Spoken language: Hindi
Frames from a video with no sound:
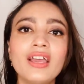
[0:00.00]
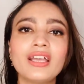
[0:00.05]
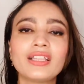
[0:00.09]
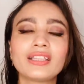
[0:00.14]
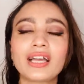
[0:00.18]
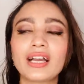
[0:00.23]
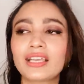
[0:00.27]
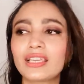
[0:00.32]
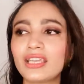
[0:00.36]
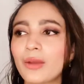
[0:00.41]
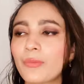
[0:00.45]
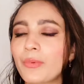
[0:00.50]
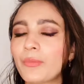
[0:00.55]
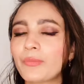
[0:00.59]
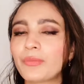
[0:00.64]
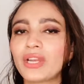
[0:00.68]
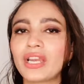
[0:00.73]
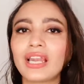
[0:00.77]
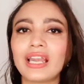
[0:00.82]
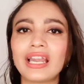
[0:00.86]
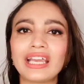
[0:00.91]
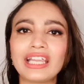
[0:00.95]
ताकि आप अपने
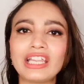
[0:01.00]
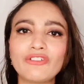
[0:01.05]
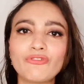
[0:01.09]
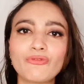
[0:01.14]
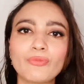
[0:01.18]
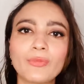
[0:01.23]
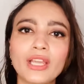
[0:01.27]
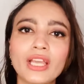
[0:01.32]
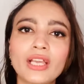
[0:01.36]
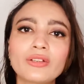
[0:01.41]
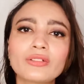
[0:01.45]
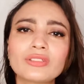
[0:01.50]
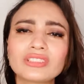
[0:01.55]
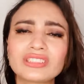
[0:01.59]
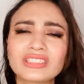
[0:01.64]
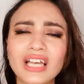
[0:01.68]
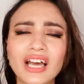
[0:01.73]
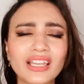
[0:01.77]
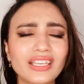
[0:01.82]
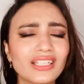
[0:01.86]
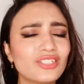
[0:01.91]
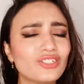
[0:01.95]
लाइफ में
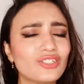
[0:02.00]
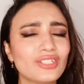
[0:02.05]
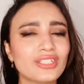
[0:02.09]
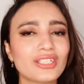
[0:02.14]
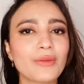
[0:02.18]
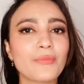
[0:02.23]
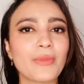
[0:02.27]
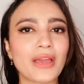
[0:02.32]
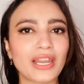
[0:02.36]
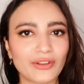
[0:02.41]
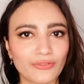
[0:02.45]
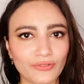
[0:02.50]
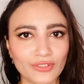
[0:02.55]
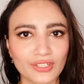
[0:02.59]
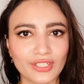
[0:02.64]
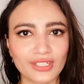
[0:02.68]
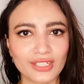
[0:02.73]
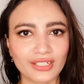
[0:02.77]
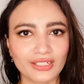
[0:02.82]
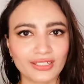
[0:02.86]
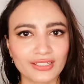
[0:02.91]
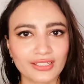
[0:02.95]
सारी चीजें
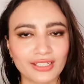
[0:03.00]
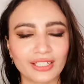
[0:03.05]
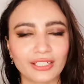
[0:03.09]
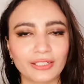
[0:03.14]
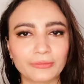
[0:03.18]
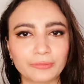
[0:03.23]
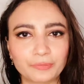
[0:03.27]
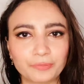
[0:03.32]
मैनिफेस्ट कर सकें